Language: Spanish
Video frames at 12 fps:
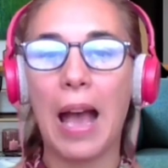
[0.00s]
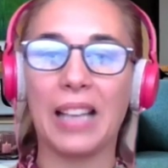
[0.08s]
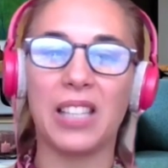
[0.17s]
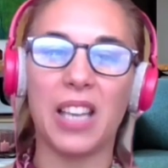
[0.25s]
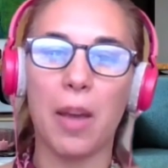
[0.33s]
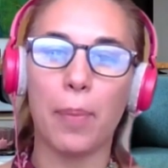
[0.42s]

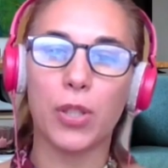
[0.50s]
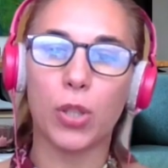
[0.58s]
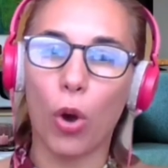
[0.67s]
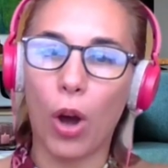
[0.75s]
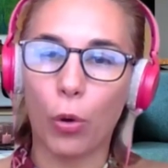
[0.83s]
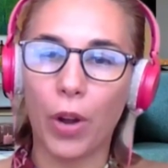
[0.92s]
Así que
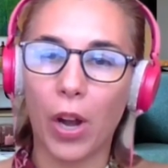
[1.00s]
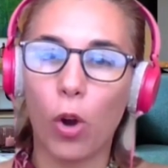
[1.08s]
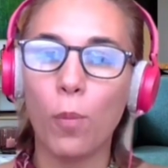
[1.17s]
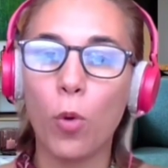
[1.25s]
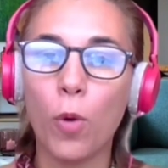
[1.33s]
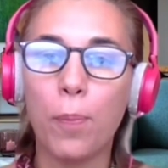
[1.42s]
empezó con
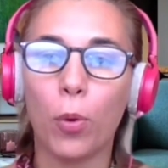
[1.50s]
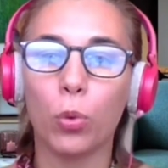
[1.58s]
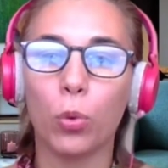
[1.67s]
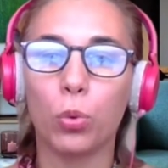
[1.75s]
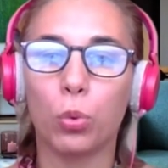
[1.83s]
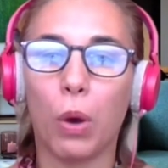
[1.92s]
algo muy
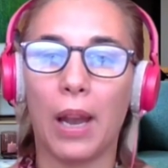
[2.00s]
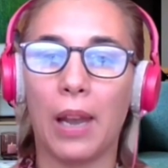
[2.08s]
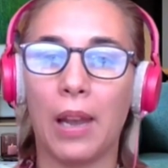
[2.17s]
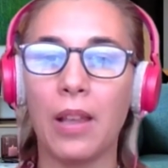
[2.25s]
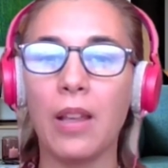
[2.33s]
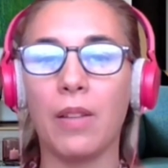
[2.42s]

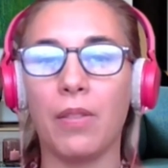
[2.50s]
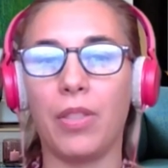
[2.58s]
puntual